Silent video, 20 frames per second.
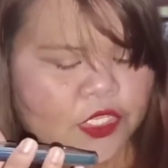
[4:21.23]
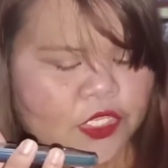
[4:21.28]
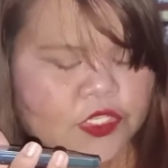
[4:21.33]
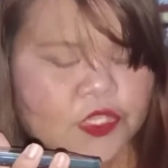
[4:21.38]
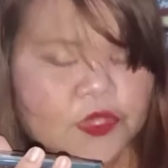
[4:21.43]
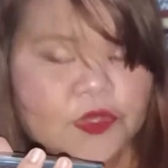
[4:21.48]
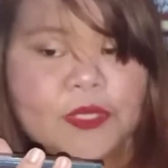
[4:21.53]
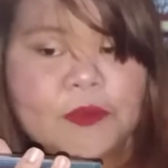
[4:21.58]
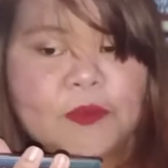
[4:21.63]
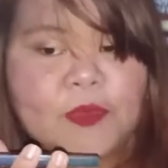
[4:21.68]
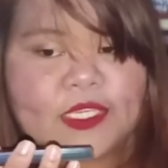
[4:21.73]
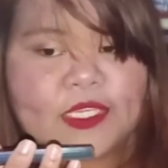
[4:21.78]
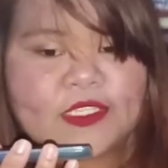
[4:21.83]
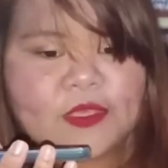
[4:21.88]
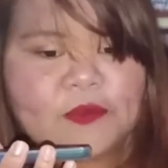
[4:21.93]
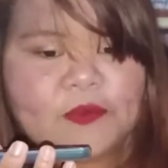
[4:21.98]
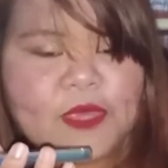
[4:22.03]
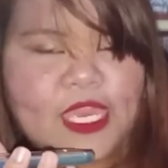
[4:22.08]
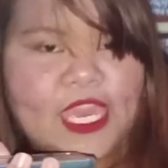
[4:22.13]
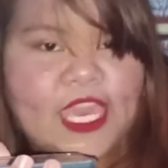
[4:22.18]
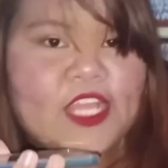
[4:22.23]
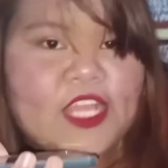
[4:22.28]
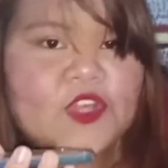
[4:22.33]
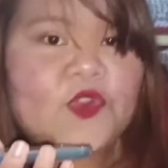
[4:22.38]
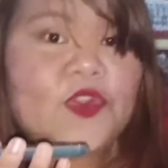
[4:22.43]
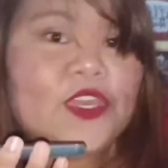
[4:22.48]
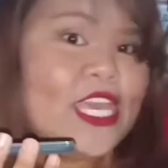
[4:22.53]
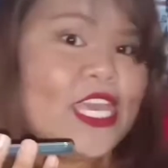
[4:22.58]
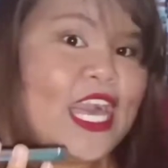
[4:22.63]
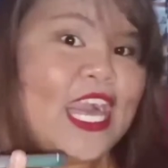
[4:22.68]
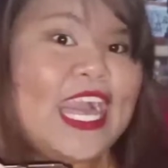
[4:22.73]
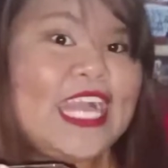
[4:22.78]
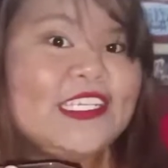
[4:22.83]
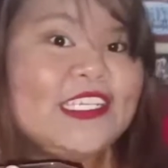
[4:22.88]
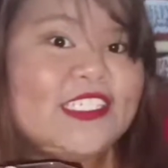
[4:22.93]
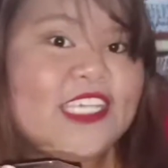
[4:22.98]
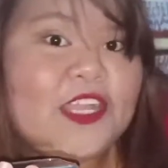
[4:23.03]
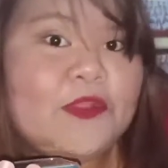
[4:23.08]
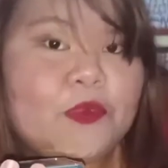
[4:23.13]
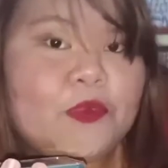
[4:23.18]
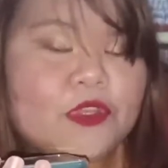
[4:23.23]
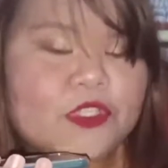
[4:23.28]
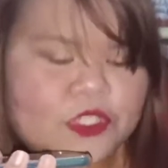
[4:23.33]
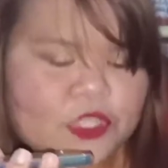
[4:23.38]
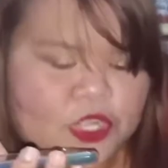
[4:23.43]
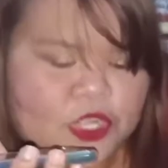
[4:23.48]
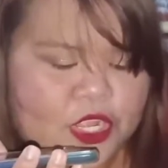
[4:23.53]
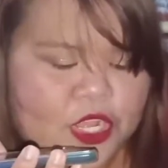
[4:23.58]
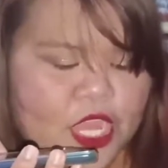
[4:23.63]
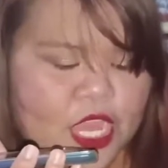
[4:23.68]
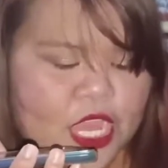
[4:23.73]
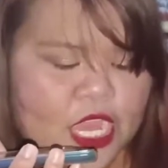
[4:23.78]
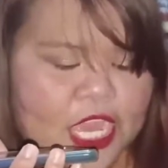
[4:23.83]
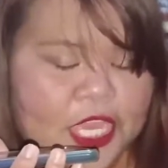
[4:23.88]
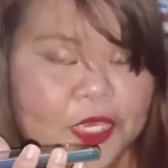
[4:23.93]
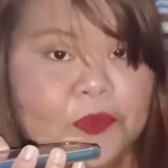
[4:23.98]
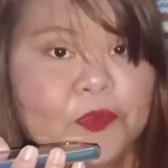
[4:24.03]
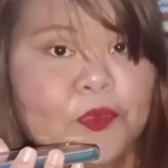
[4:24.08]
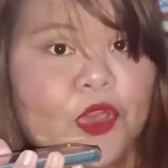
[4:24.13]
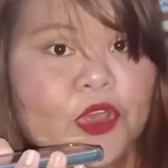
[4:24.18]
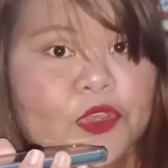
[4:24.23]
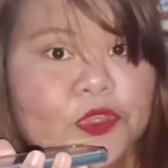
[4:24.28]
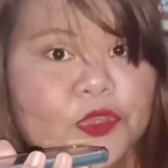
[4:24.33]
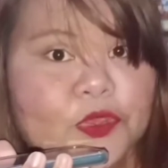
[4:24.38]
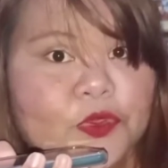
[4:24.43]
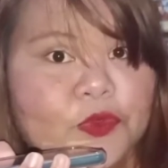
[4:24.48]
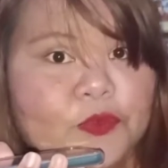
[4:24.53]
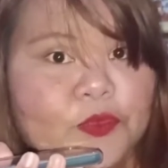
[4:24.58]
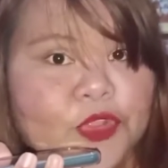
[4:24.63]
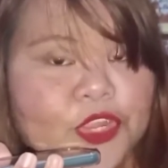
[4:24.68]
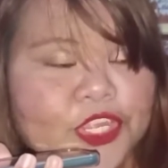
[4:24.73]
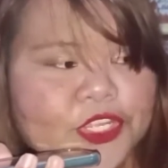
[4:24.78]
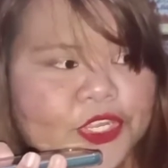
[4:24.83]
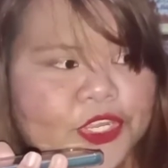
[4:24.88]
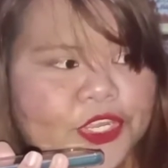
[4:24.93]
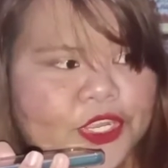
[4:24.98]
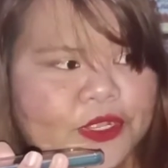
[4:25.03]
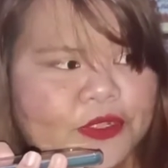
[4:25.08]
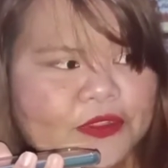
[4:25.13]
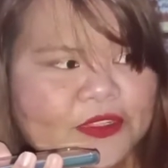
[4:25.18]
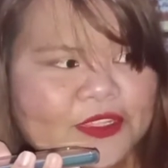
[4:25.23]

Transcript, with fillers: So, ibig sabihin, kung ika-cancel po, sir, kayo po ang yung order.